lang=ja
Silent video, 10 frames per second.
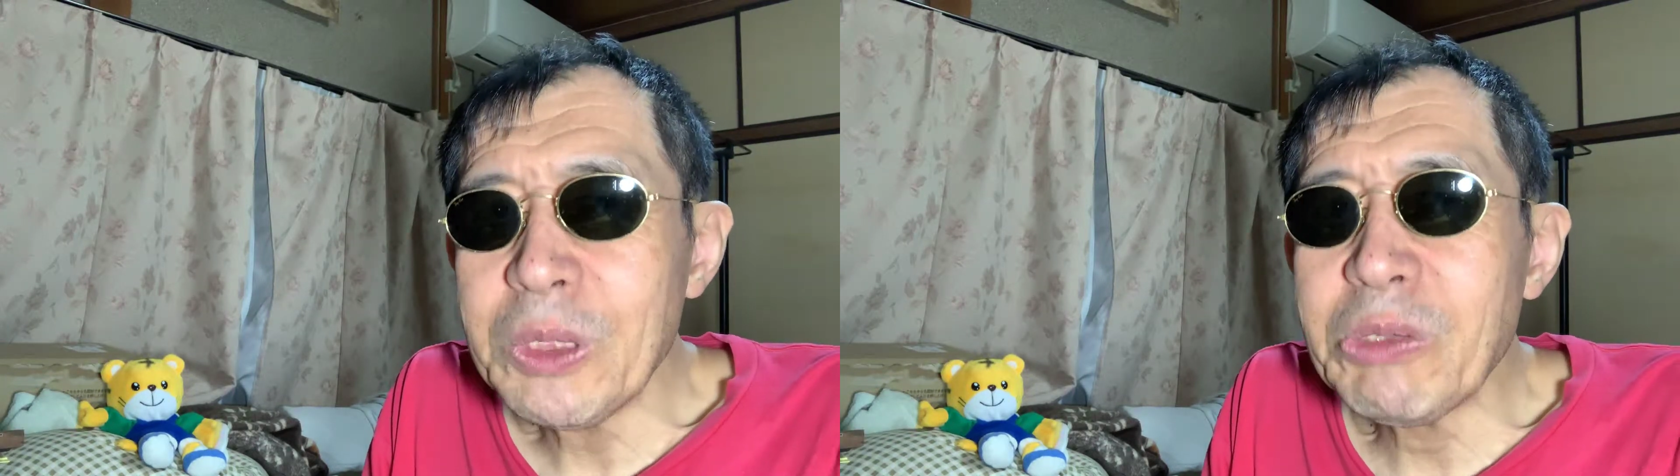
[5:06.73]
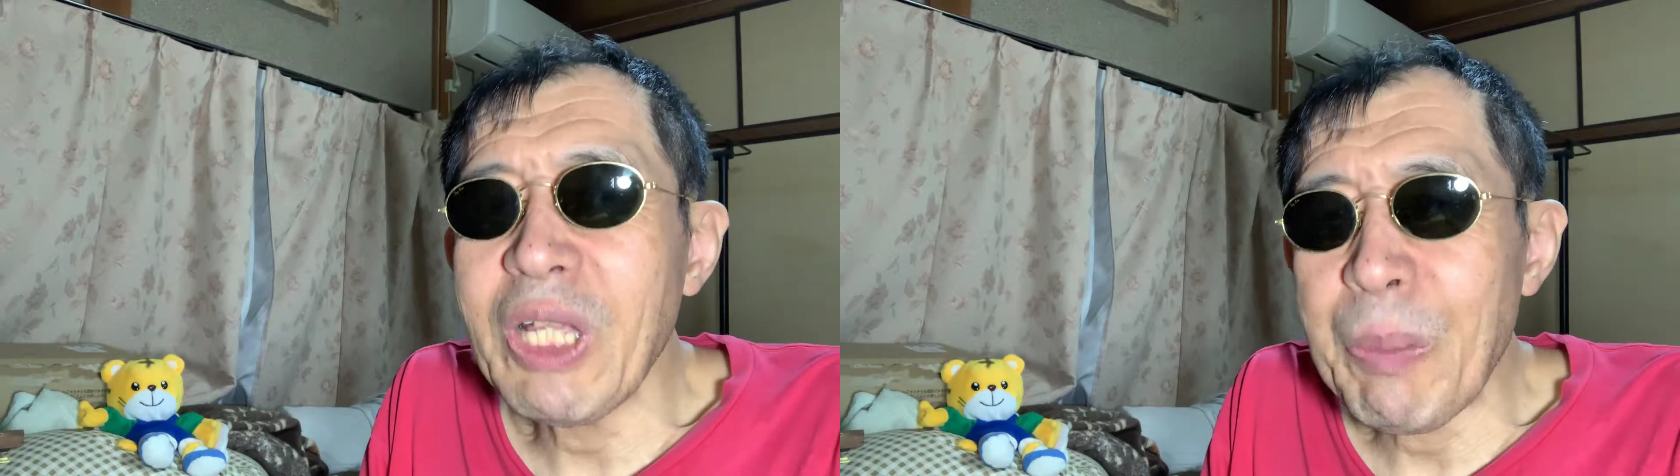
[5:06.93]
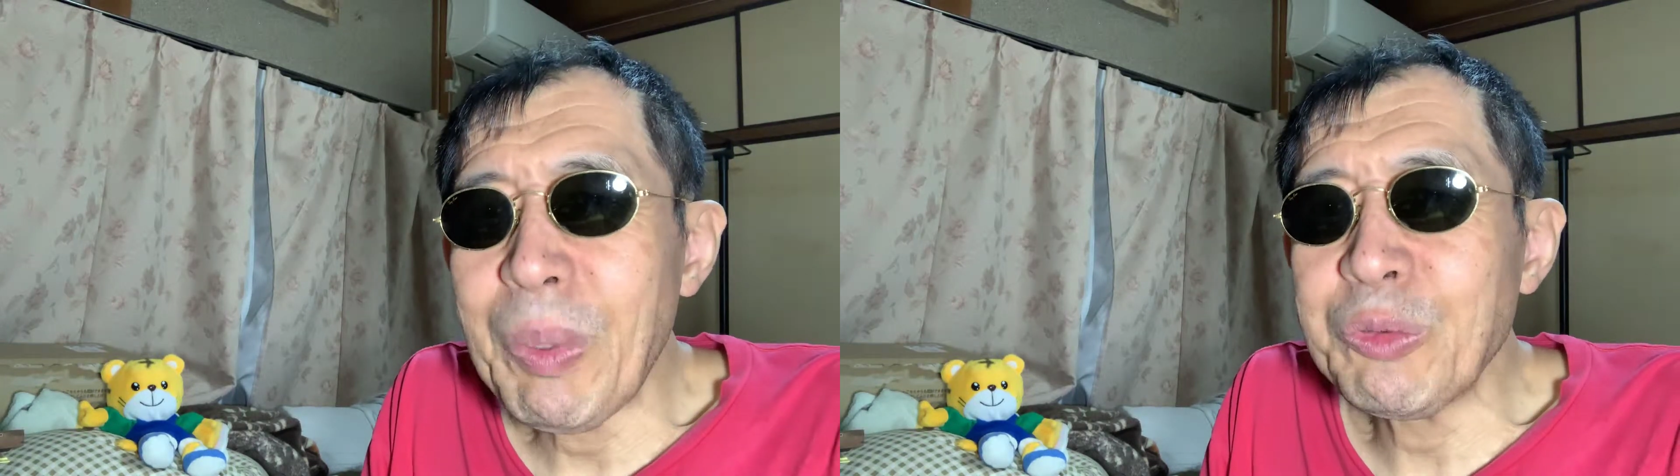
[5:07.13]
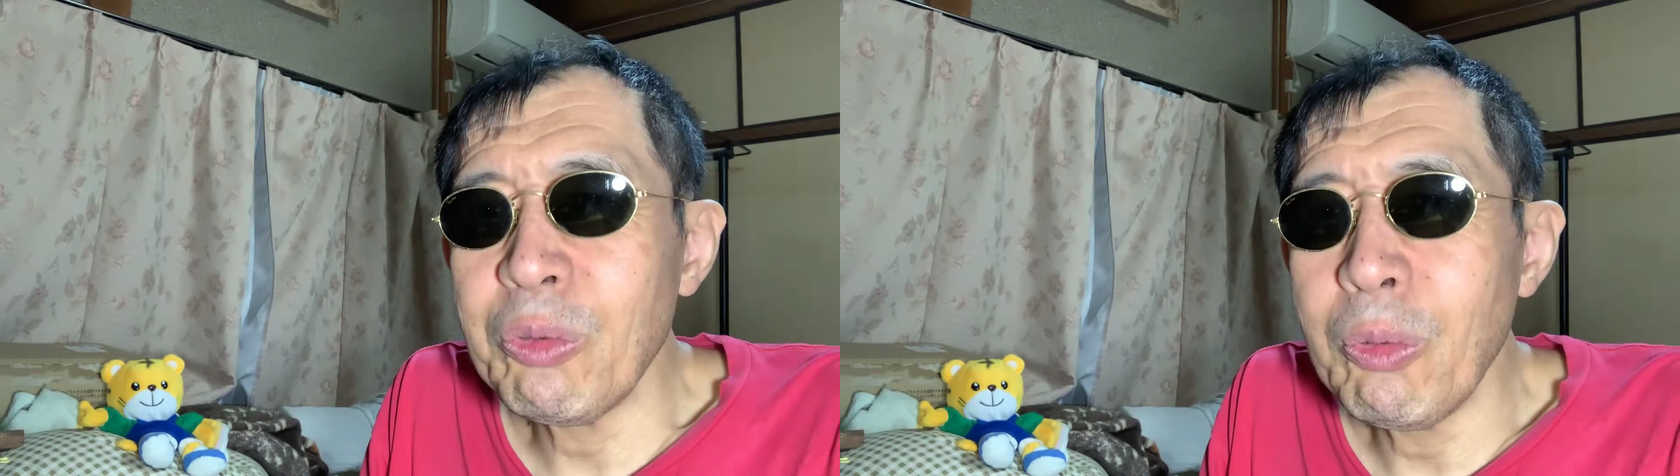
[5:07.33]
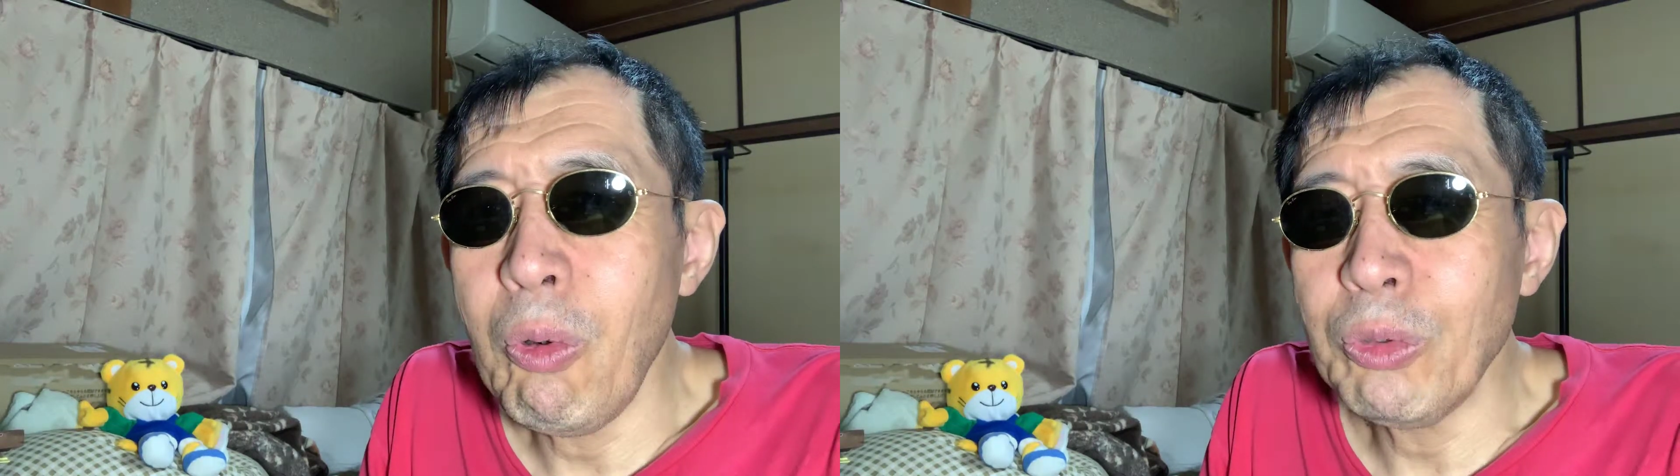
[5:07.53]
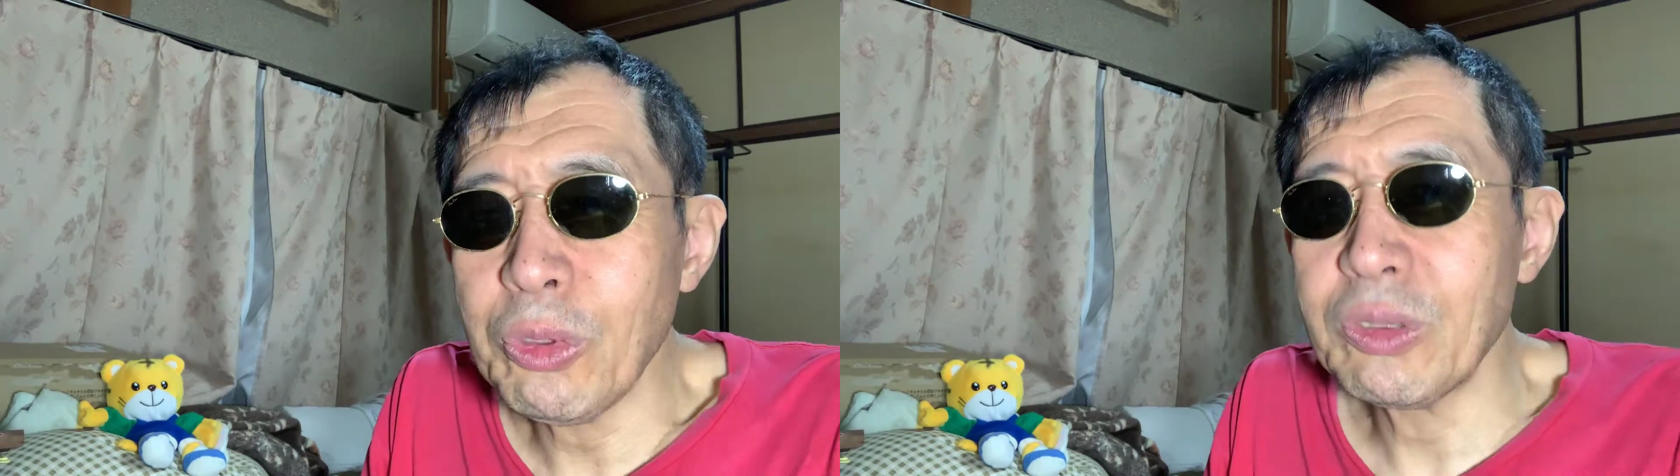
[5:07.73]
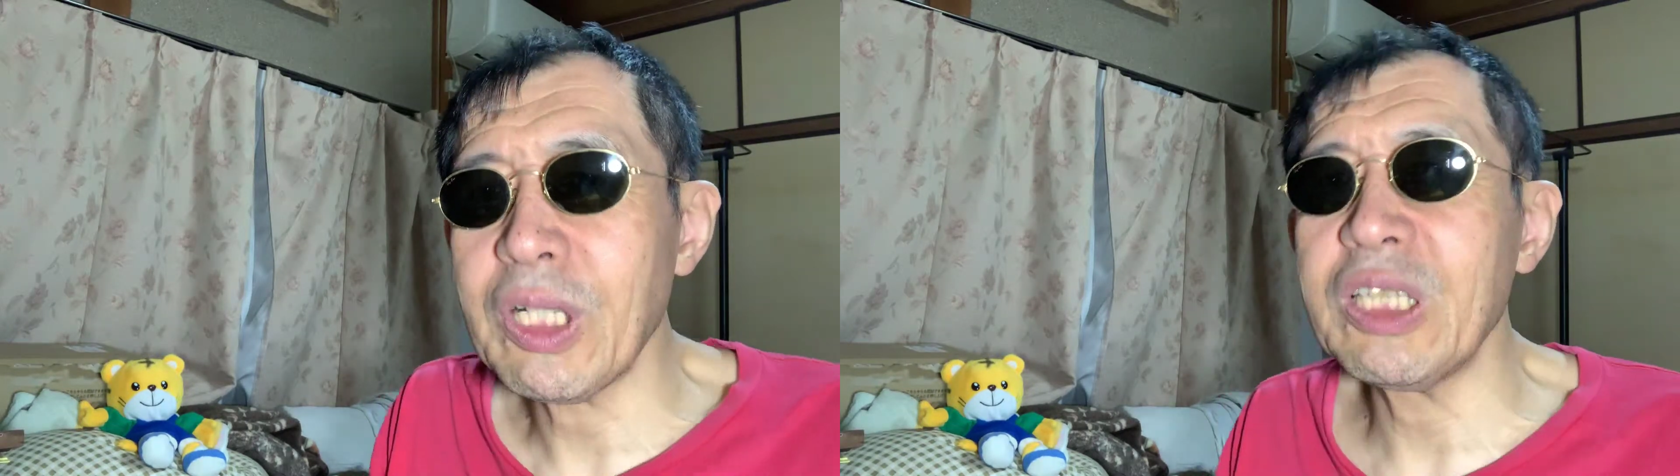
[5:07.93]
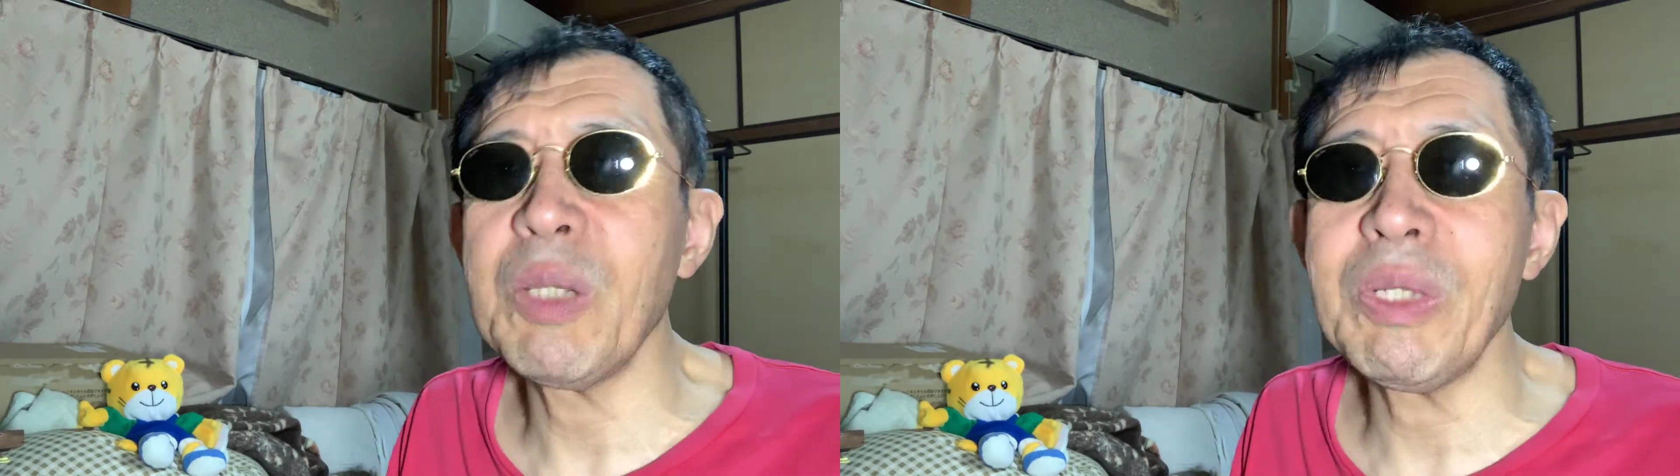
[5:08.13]
ちはやっぱその法則
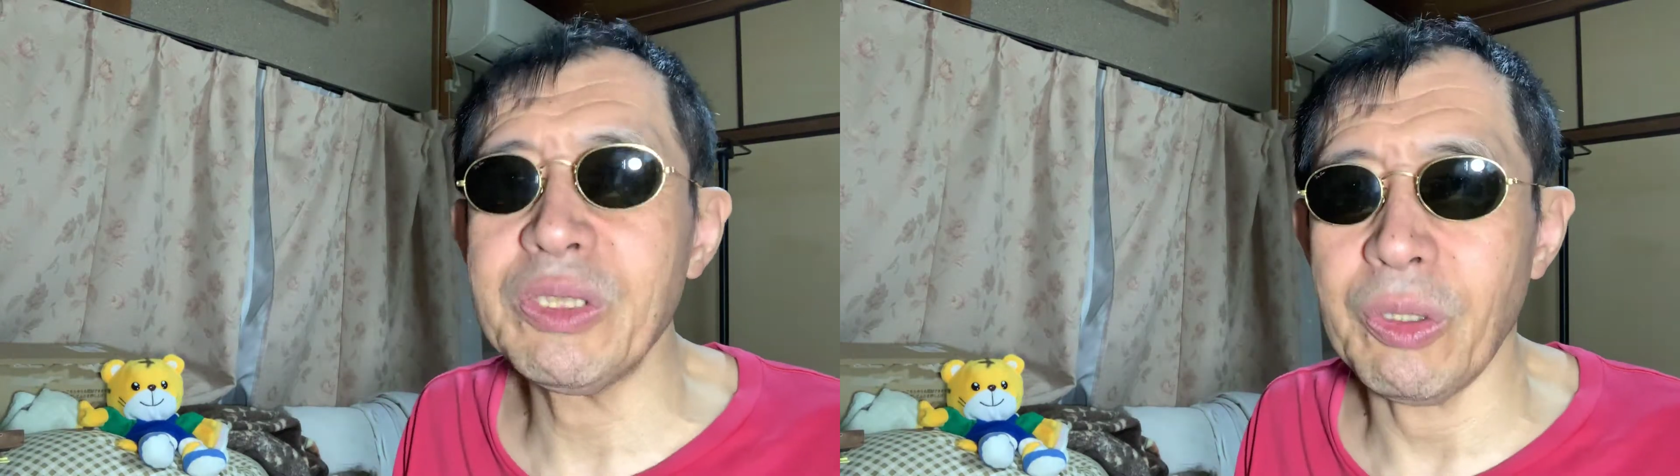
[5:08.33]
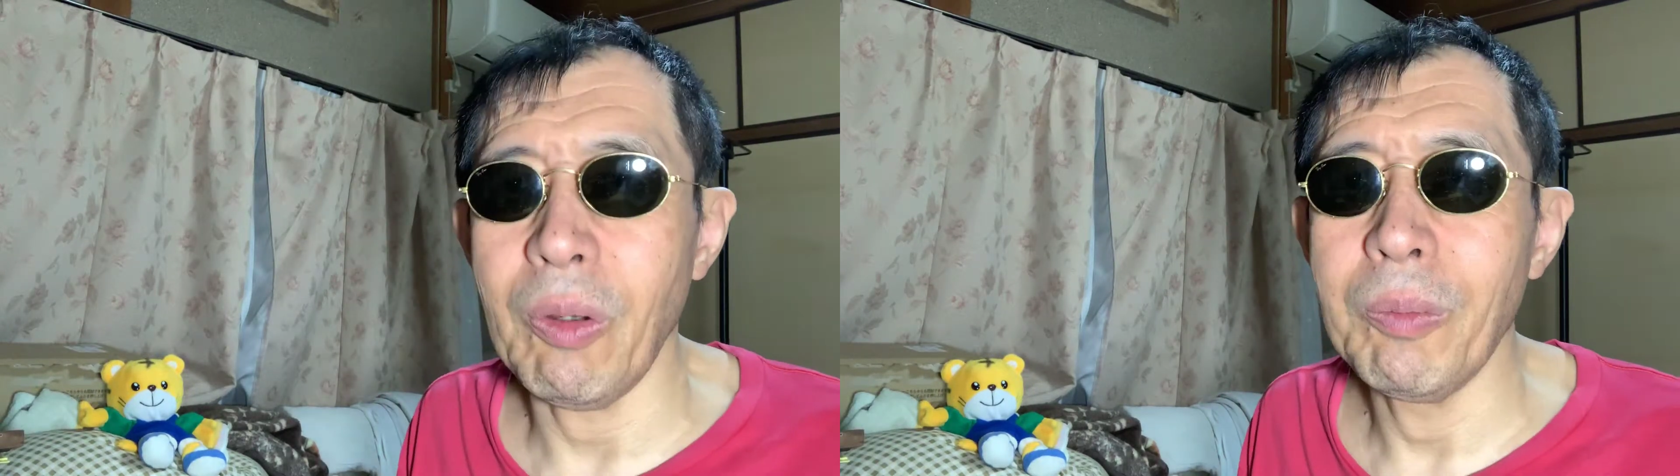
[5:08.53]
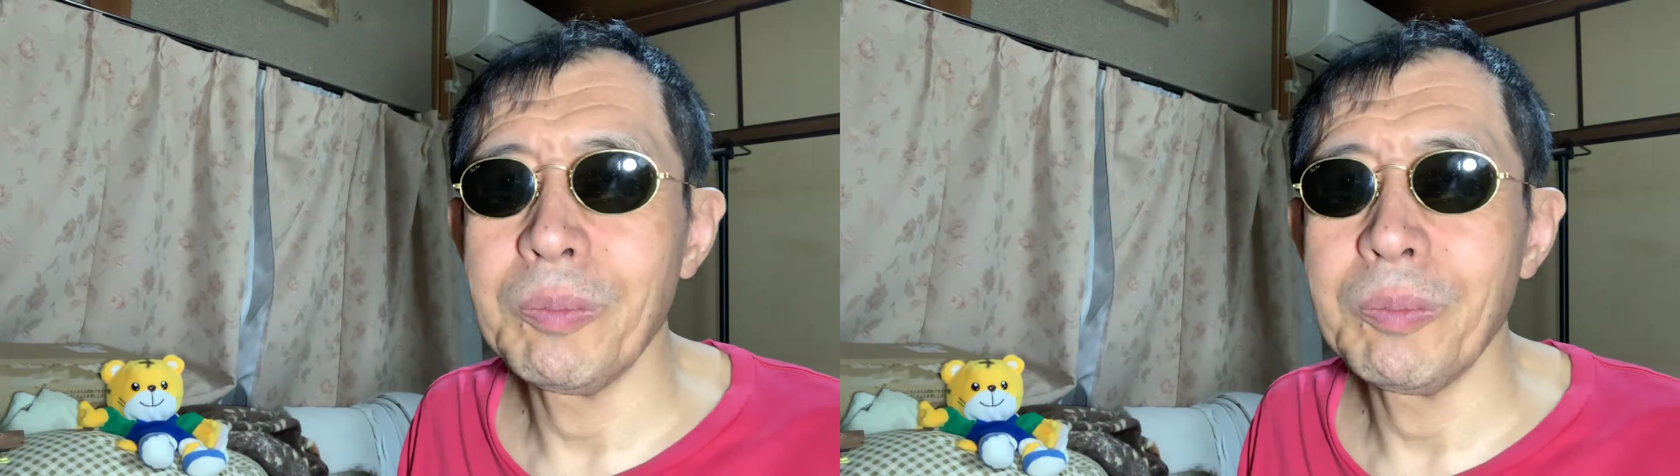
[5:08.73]
使ってますよ。